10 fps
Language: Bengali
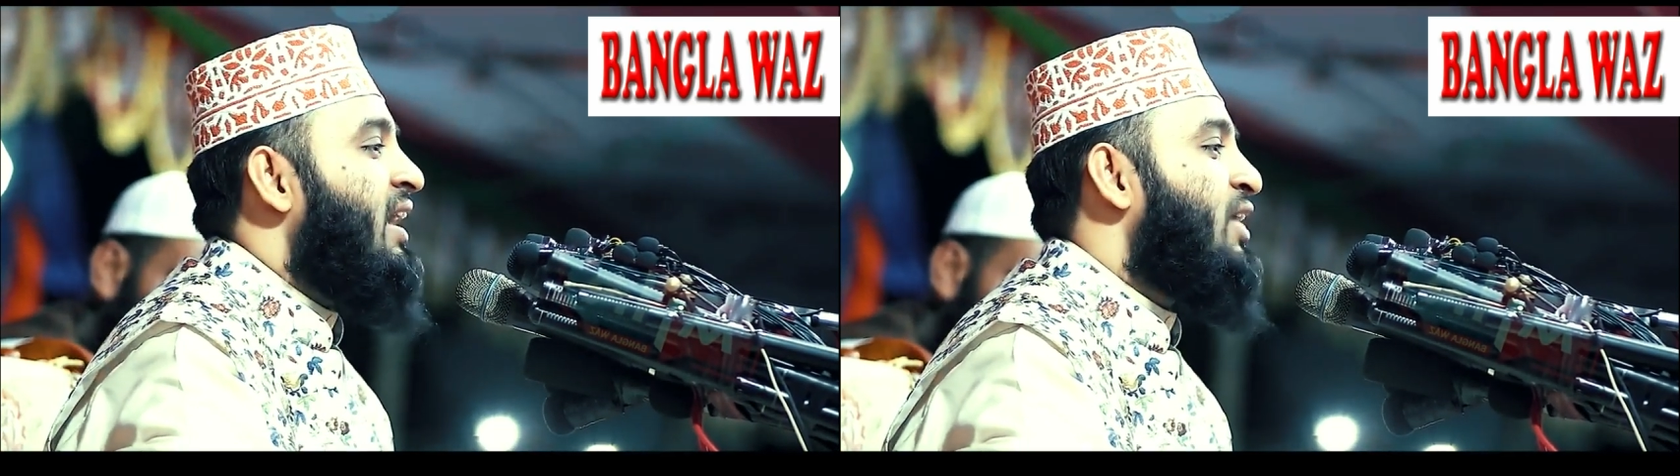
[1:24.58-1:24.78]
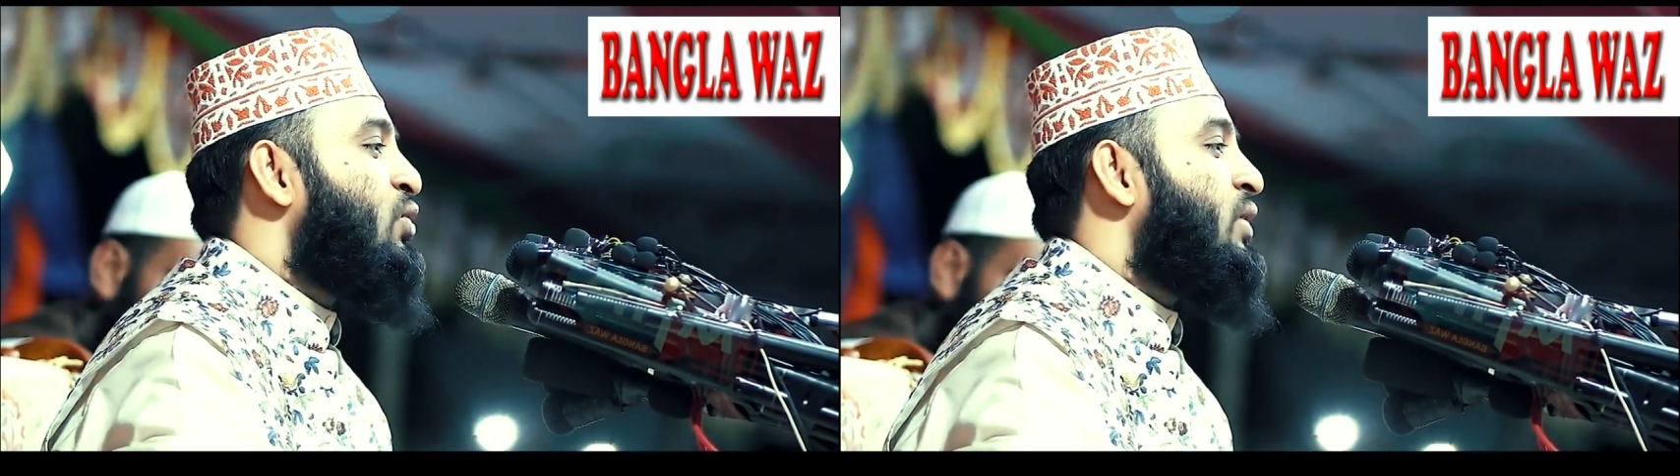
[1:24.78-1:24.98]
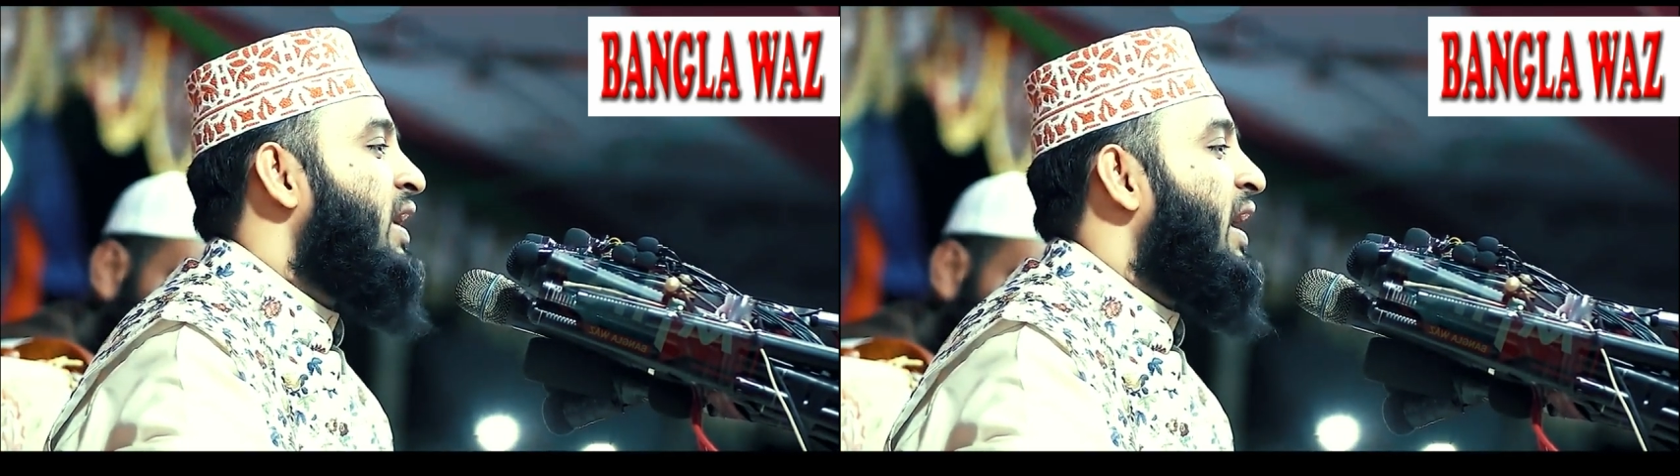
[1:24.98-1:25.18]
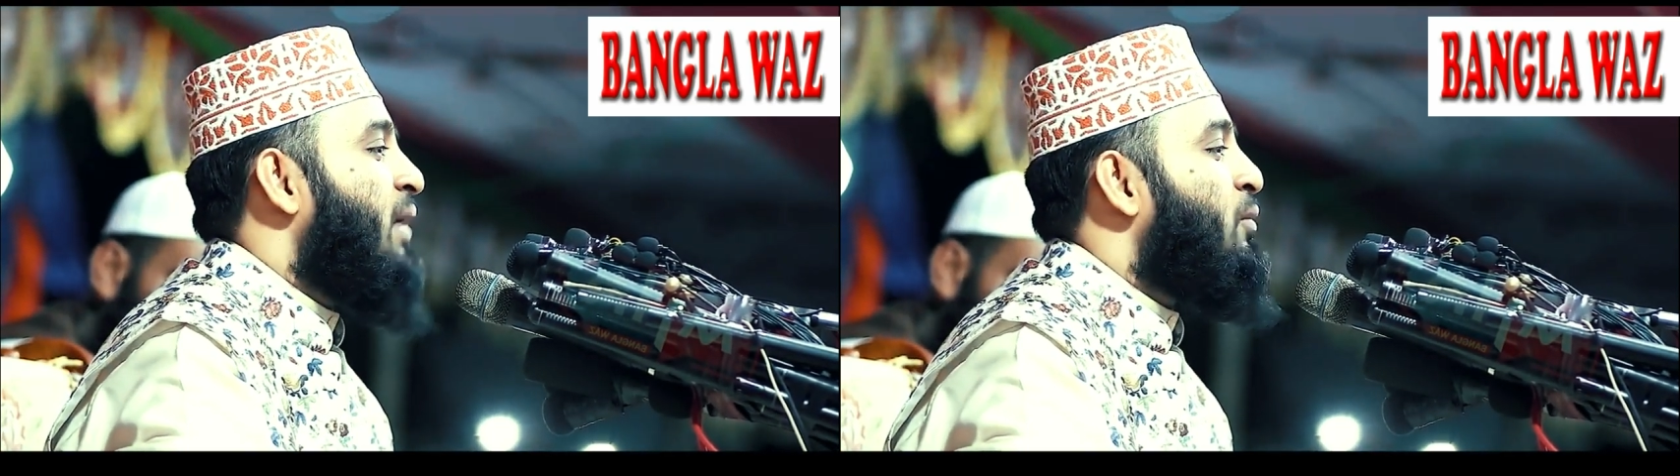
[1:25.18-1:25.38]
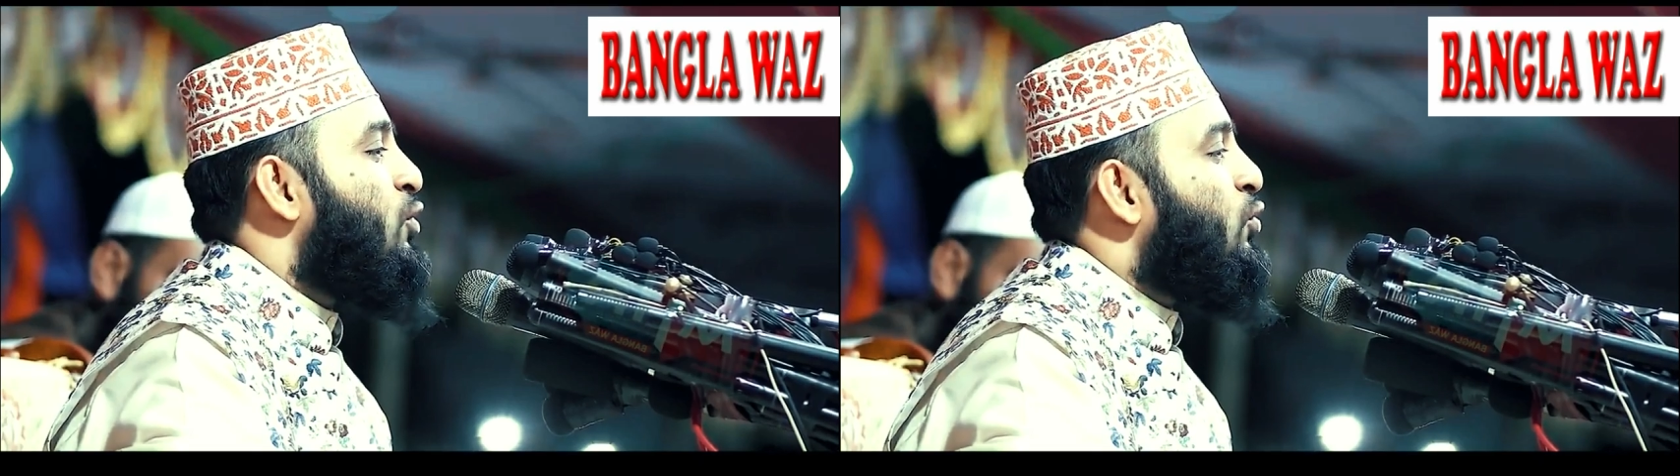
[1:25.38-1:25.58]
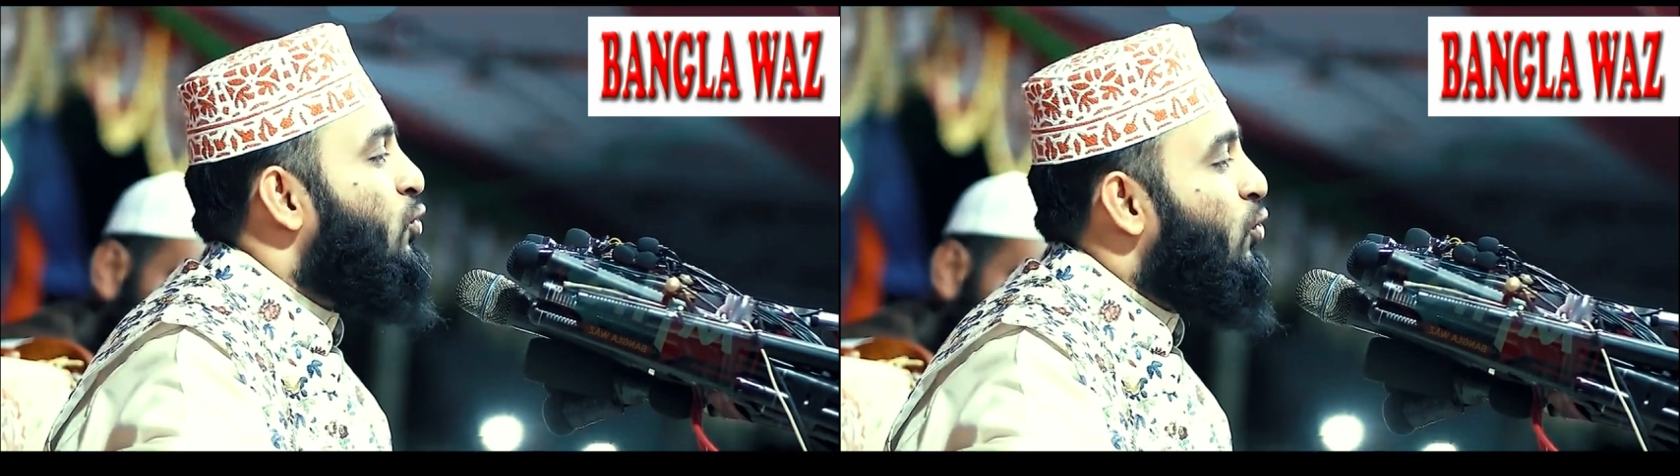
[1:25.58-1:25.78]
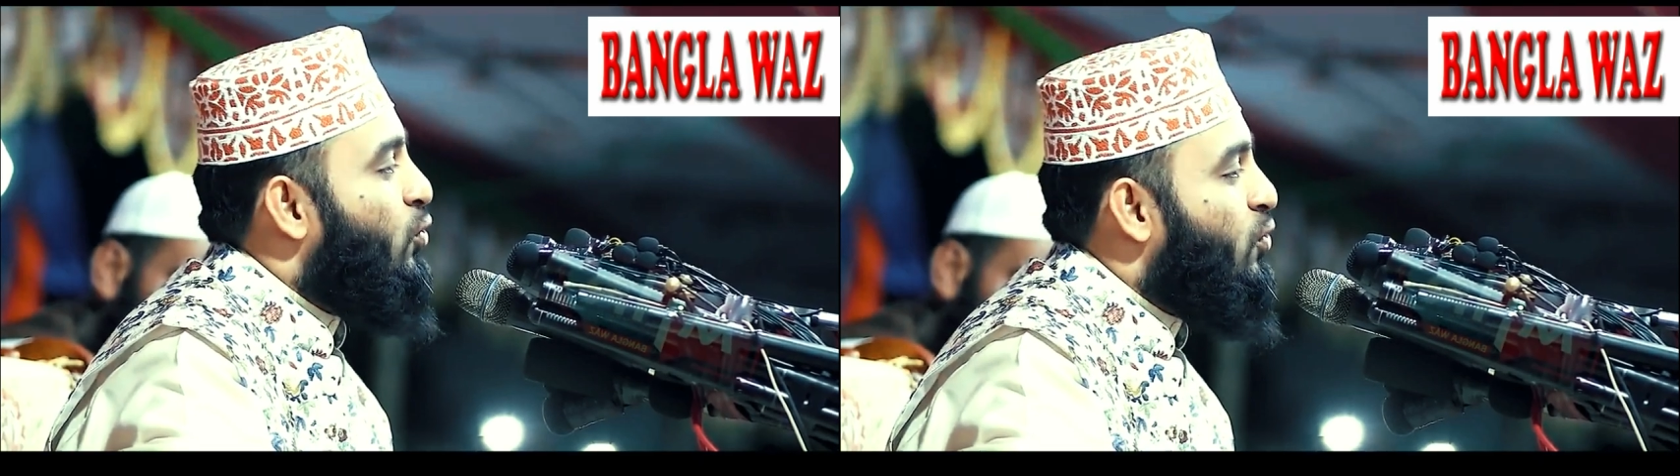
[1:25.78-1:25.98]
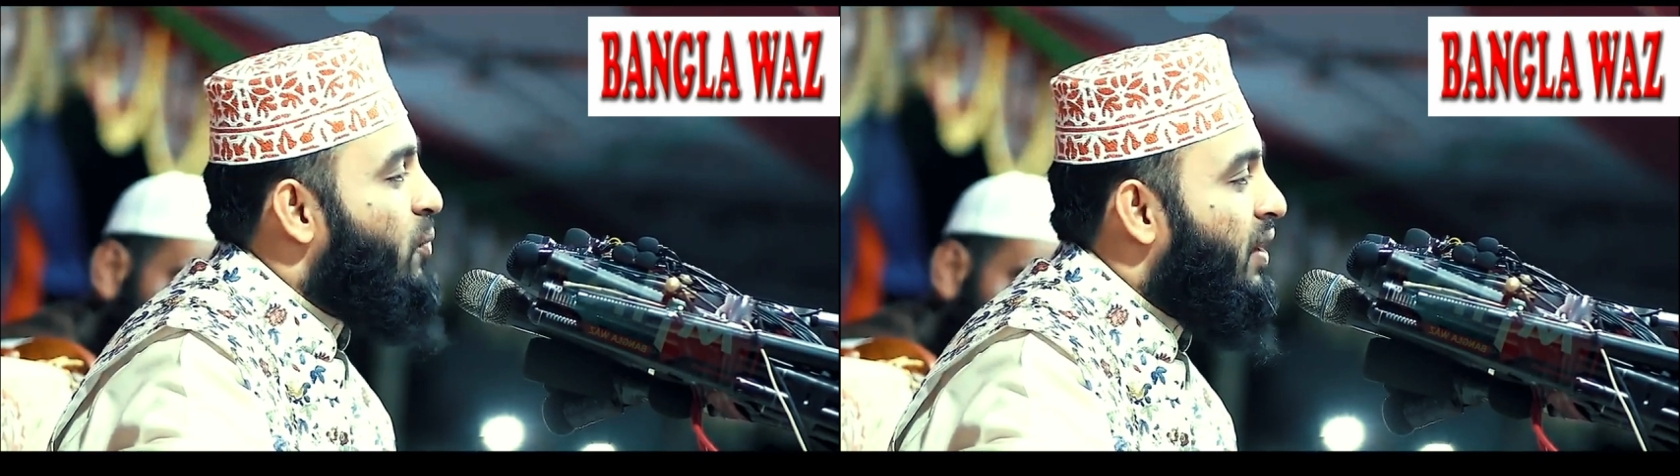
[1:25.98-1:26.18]
আল্লাহ দুনিয়ায় এমন কোন
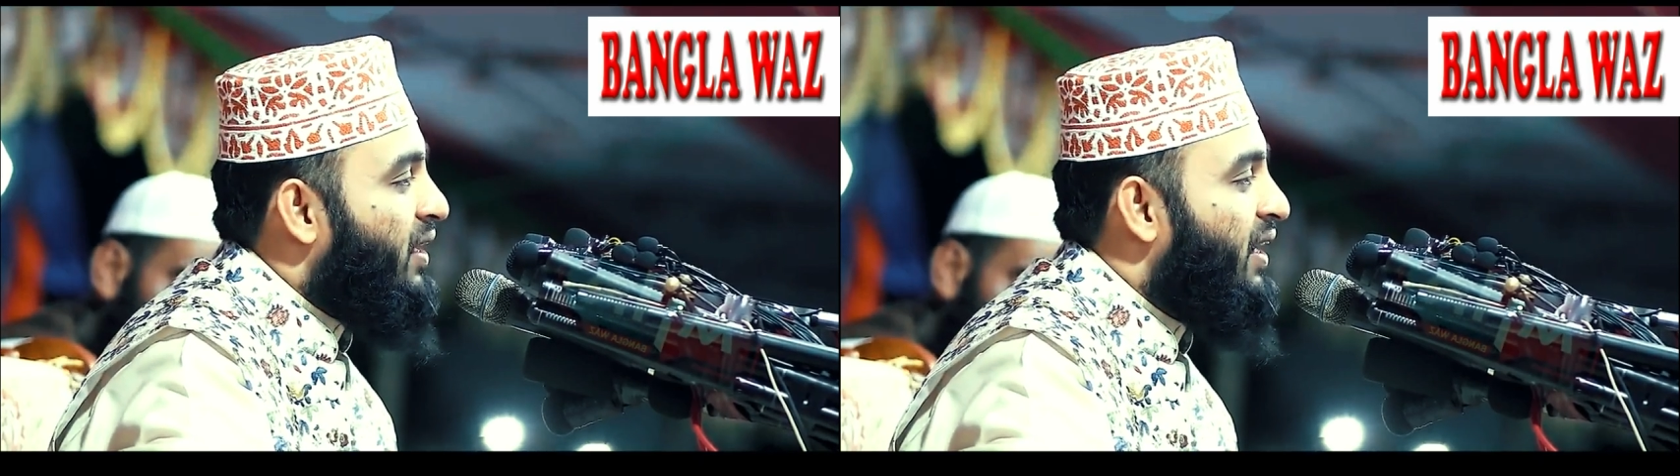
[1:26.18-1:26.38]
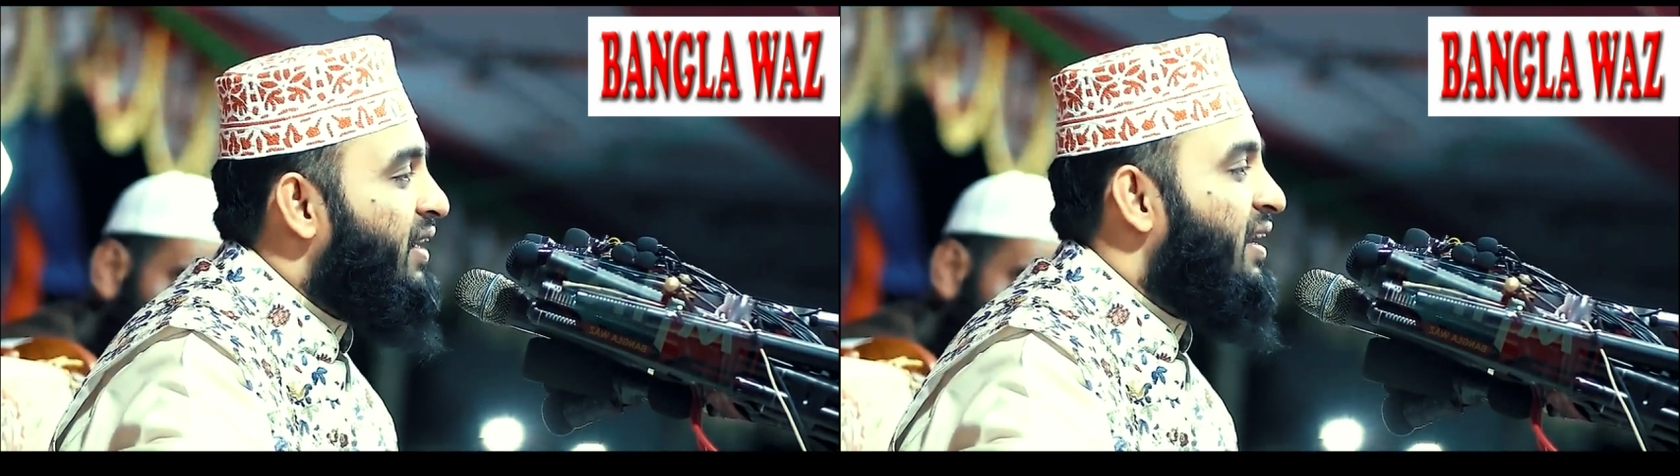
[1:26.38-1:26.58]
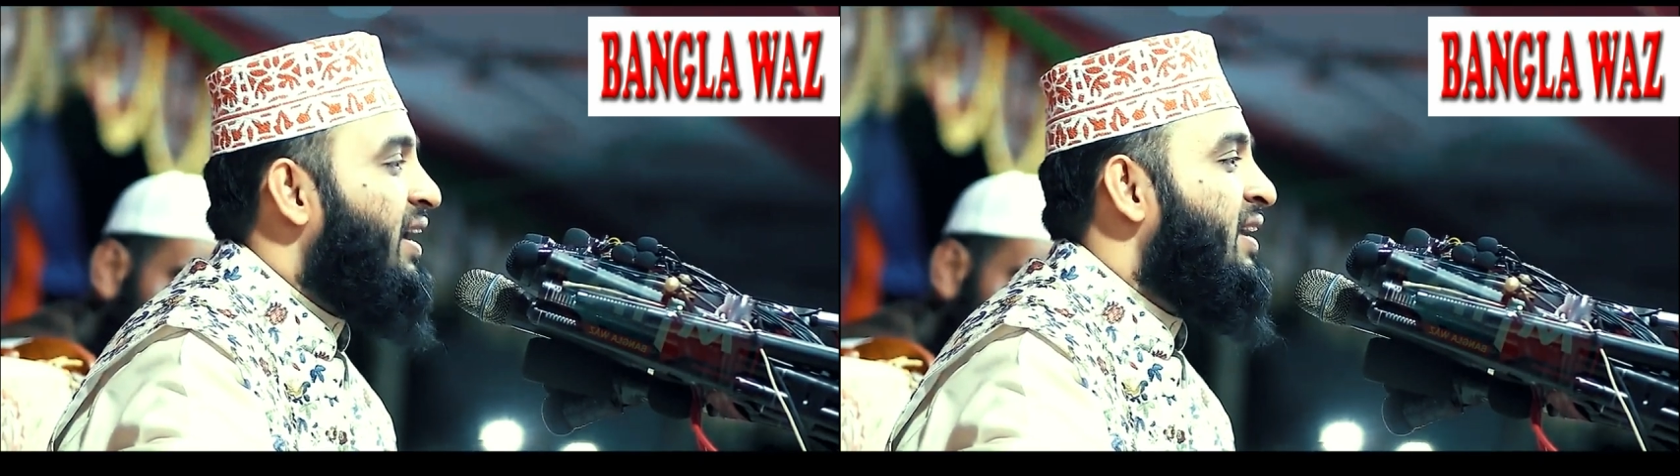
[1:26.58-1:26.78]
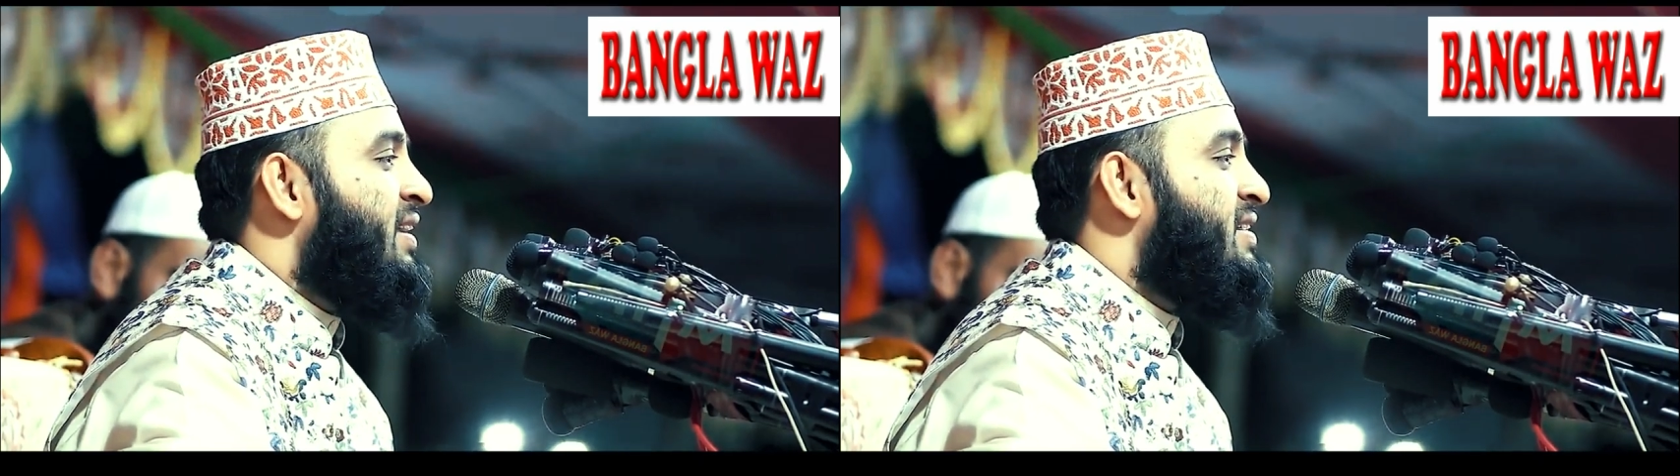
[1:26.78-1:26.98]
রোগ পাঠায় নাই